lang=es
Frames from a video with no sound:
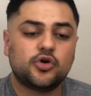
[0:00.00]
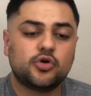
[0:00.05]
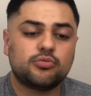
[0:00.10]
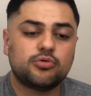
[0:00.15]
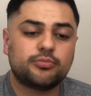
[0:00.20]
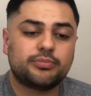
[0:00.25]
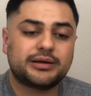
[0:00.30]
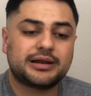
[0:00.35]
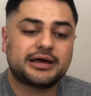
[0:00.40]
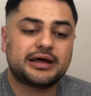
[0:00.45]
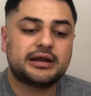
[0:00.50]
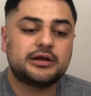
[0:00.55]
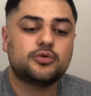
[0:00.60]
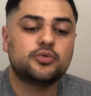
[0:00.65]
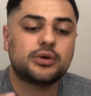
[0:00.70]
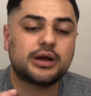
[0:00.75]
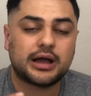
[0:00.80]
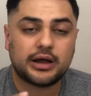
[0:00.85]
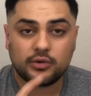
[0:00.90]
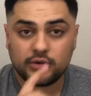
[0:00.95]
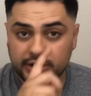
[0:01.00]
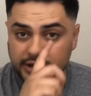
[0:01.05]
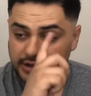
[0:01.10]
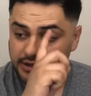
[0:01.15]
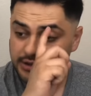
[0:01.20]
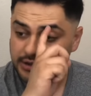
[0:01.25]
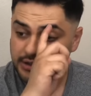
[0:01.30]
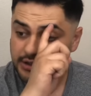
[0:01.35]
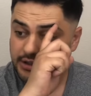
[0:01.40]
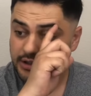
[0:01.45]
como para darle un auge
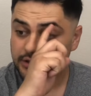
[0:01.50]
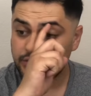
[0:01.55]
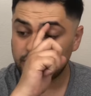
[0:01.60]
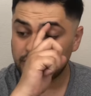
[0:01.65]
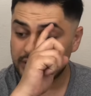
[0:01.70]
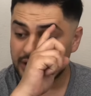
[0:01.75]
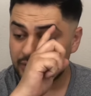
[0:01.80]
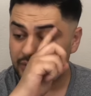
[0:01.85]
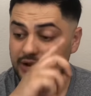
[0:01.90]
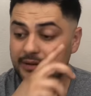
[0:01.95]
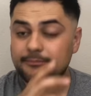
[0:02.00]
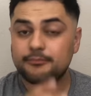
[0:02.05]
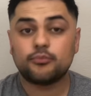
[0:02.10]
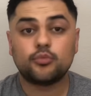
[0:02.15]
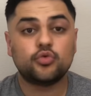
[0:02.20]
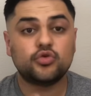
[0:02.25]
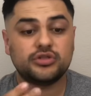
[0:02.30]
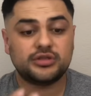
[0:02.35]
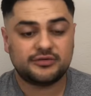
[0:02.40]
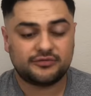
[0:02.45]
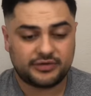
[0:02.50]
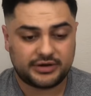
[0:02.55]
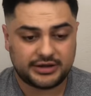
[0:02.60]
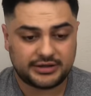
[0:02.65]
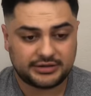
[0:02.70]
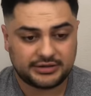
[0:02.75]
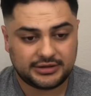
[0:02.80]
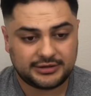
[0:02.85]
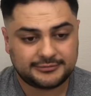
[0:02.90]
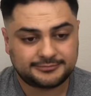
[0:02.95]
y un aura muy
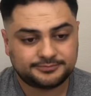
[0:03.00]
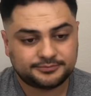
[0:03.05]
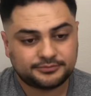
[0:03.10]
diferente.